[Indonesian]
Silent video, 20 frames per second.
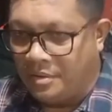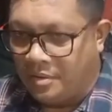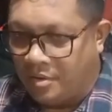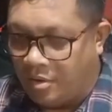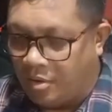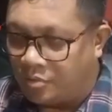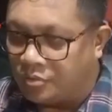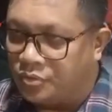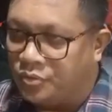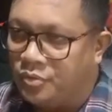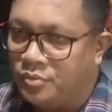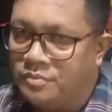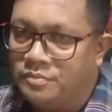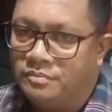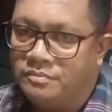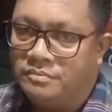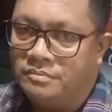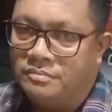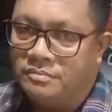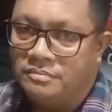
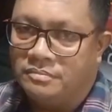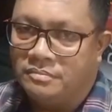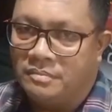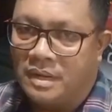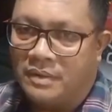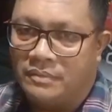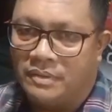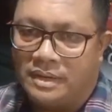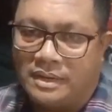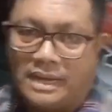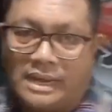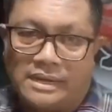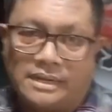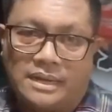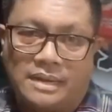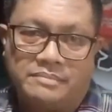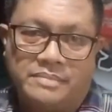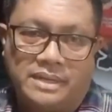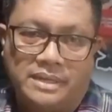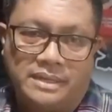oknum bahwa klien
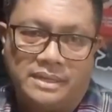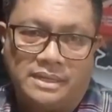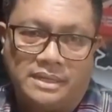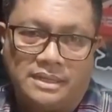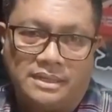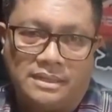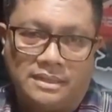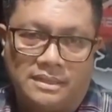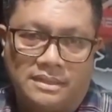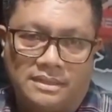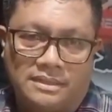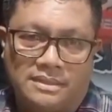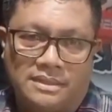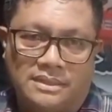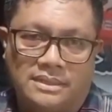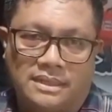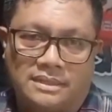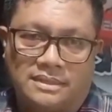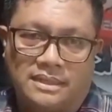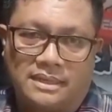kami ini
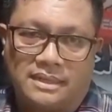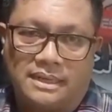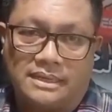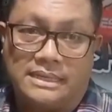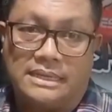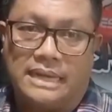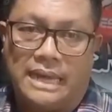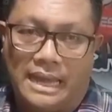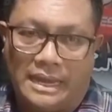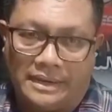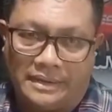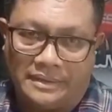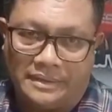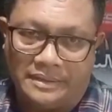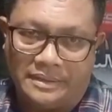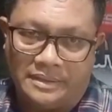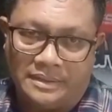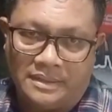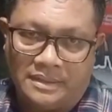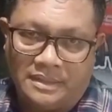dinyatakan hilang.
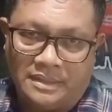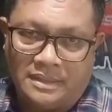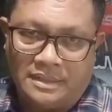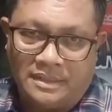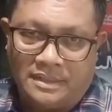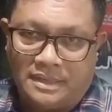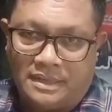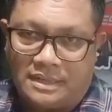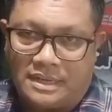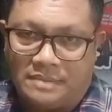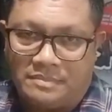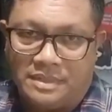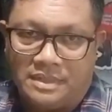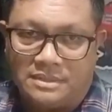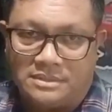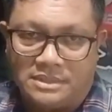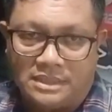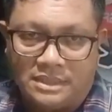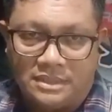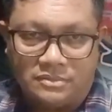Nah,
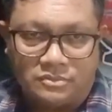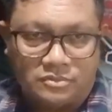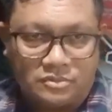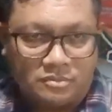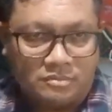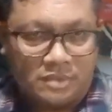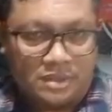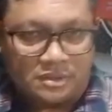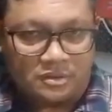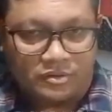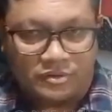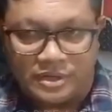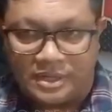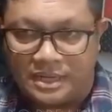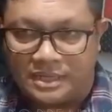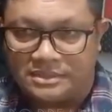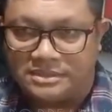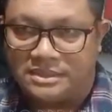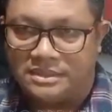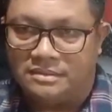kami di sini untuk
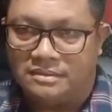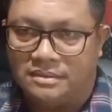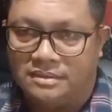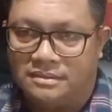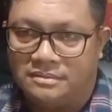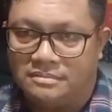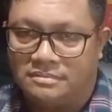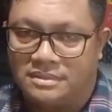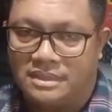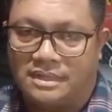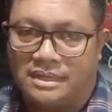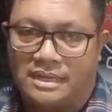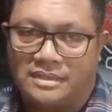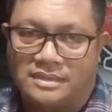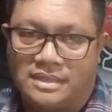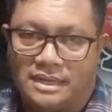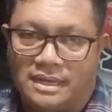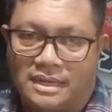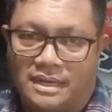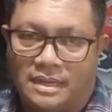berkoordinasi terkait
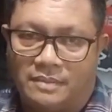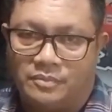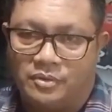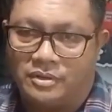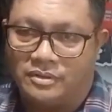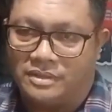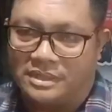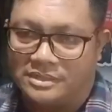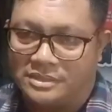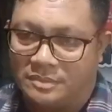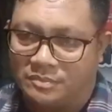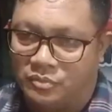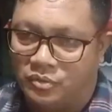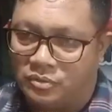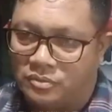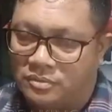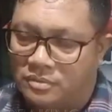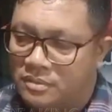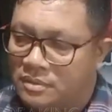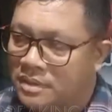dengan laporan
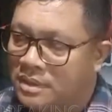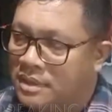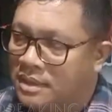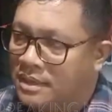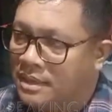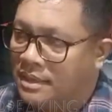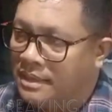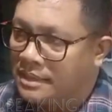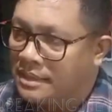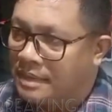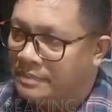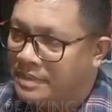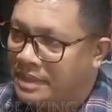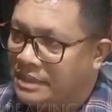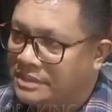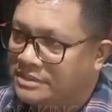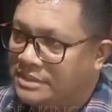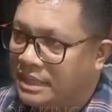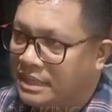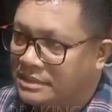tersebut. Kami
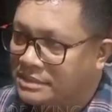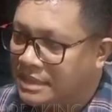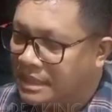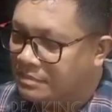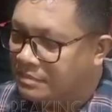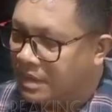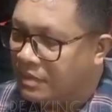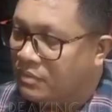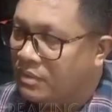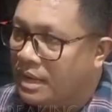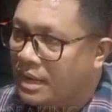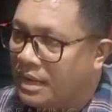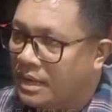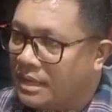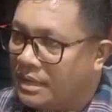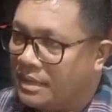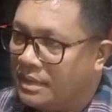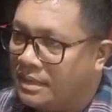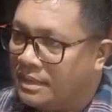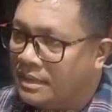ingin jelaskan
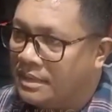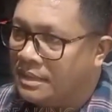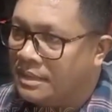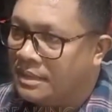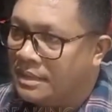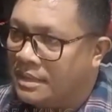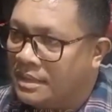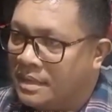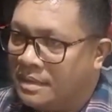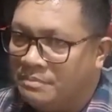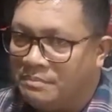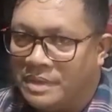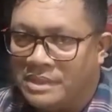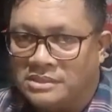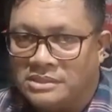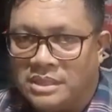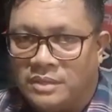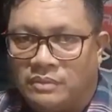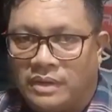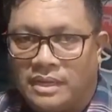bahwa
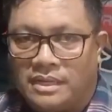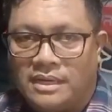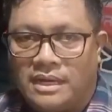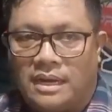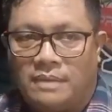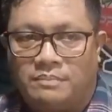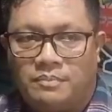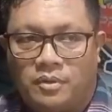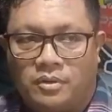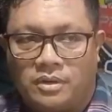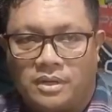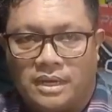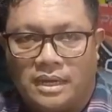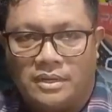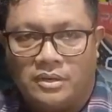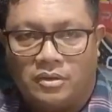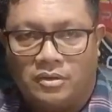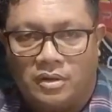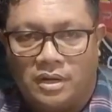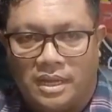peristiwa yang dilaporkan
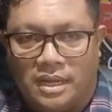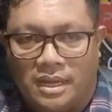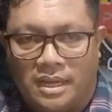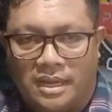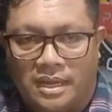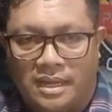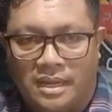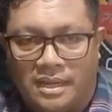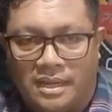oleh